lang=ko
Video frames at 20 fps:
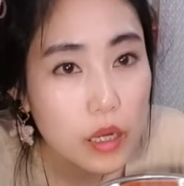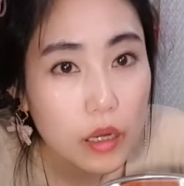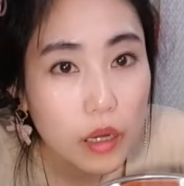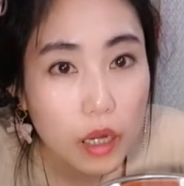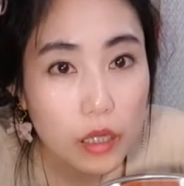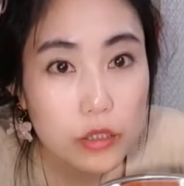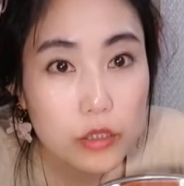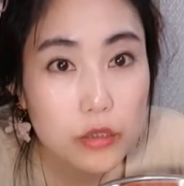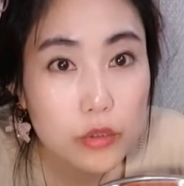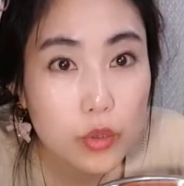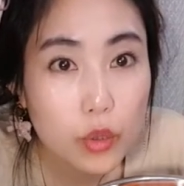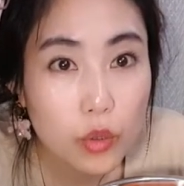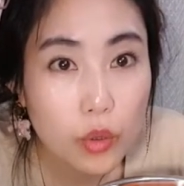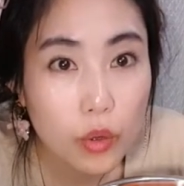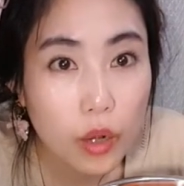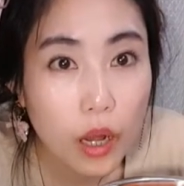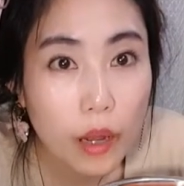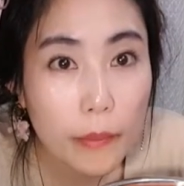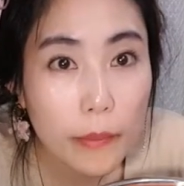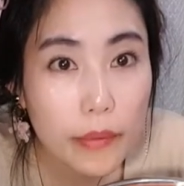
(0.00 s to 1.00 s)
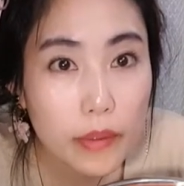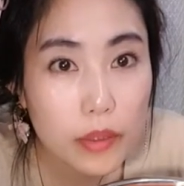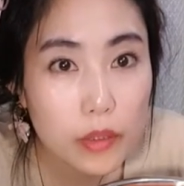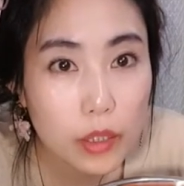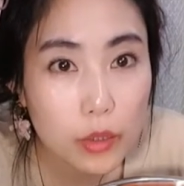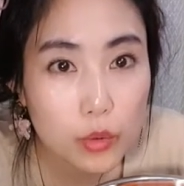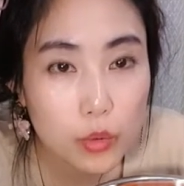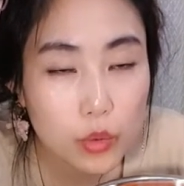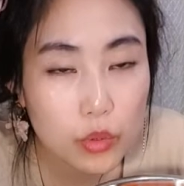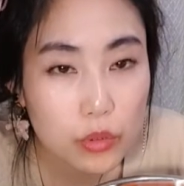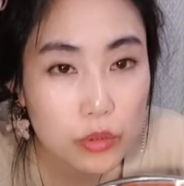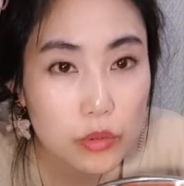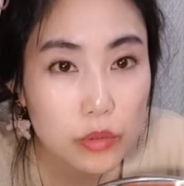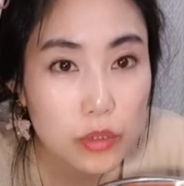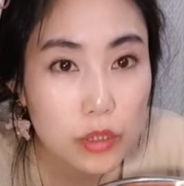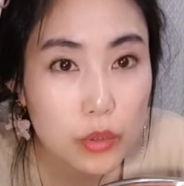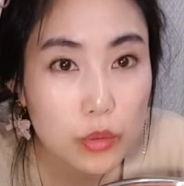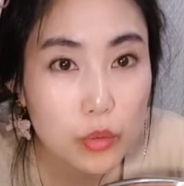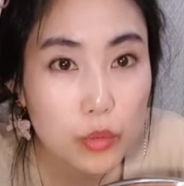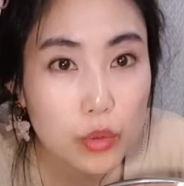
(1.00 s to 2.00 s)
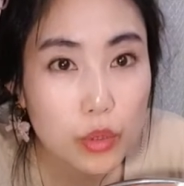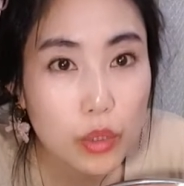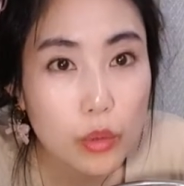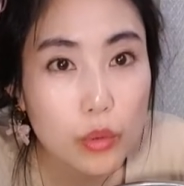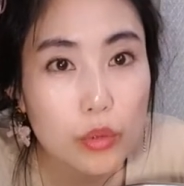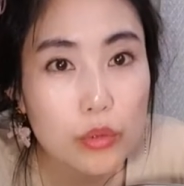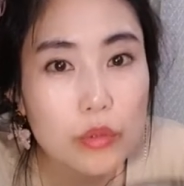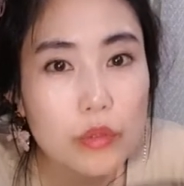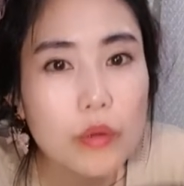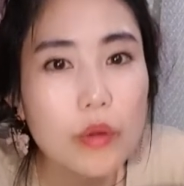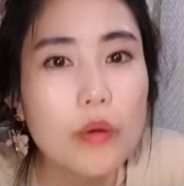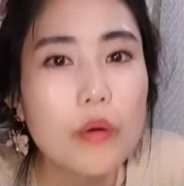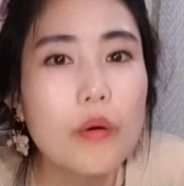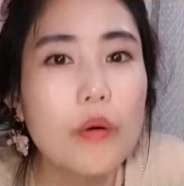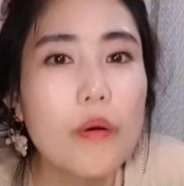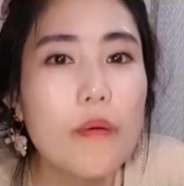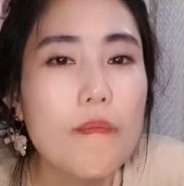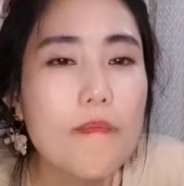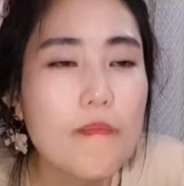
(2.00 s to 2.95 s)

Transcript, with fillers: 역시 저거 카메라 사놓고 쓰지도 못하고 있어